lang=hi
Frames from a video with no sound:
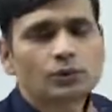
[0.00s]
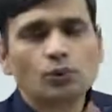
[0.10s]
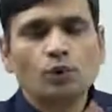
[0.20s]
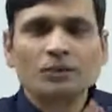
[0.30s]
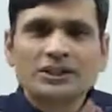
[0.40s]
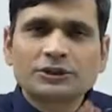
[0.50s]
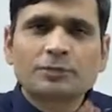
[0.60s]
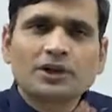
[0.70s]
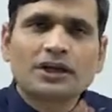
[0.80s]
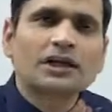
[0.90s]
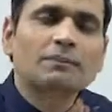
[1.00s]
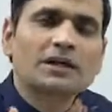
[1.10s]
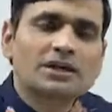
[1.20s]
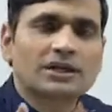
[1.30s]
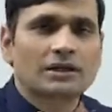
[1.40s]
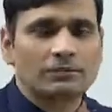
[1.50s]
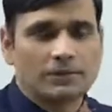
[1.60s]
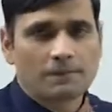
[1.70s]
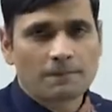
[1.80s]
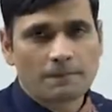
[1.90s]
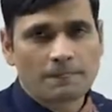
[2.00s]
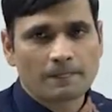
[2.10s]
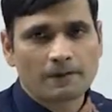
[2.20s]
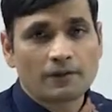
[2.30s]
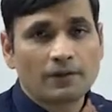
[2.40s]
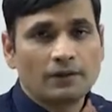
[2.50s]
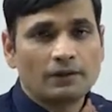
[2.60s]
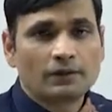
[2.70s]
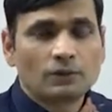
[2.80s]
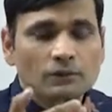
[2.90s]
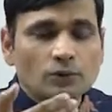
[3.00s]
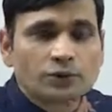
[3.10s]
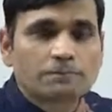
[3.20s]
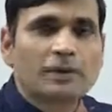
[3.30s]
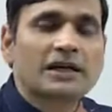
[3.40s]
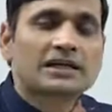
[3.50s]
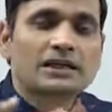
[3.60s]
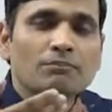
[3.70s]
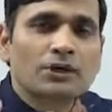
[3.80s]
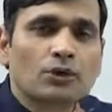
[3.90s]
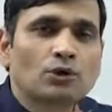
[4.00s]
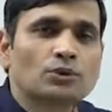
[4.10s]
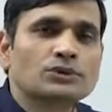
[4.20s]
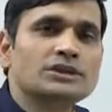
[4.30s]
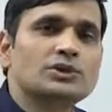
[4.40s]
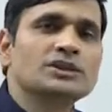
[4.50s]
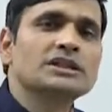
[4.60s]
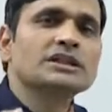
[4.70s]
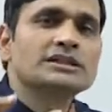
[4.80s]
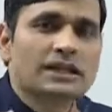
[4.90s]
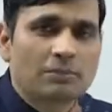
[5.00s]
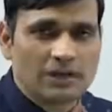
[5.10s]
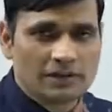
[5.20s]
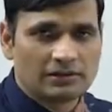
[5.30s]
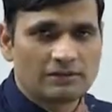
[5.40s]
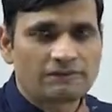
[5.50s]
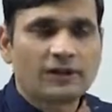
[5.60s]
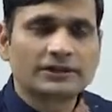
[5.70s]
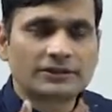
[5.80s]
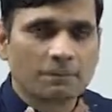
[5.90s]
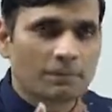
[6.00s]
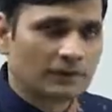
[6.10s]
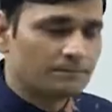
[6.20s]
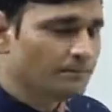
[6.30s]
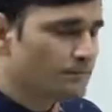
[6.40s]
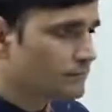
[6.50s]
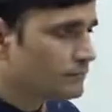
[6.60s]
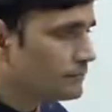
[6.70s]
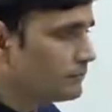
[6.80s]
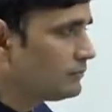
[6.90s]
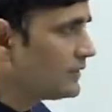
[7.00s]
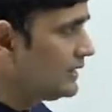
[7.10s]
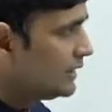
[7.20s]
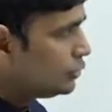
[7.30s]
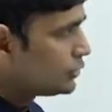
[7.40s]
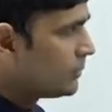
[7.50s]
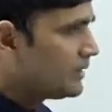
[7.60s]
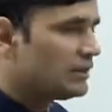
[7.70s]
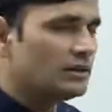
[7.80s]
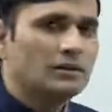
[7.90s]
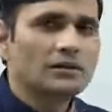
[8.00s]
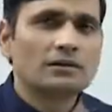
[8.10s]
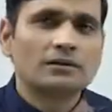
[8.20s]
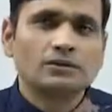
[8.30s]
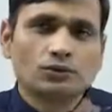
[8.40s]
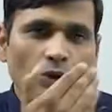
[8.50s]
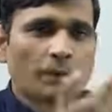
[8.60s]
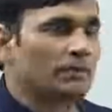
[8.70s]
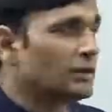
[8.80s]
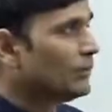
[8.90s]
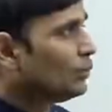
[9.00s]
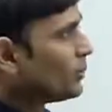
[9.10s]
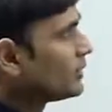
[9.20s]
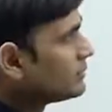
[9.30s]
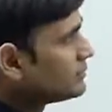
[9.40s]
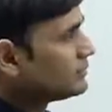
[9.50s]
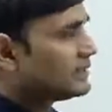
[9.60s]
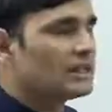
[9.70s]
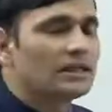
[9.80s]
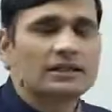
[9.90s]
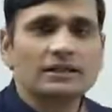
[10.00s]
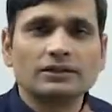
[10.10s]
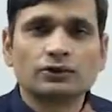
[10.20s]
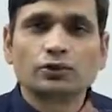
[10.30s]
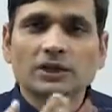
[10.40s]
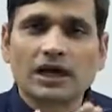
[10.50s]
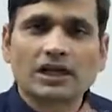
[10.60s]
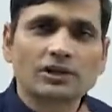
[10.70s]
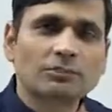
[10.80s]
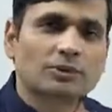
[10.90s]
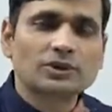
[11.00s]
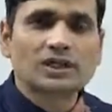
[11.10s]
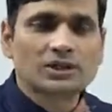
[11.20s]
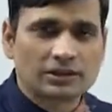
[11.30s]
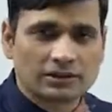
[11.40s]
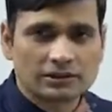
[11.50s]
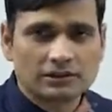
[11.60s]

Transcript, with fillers: स्कूलों में किस प्रकार का पाठ्यक्रम है उस पाठ्यक्रम में कौन कौन सी चीज़ें शामिल हैं फॉर एग्जाम्पल यदि उसमें जो आपने अभी ऊपर देखे थे सुधारक प्रशासक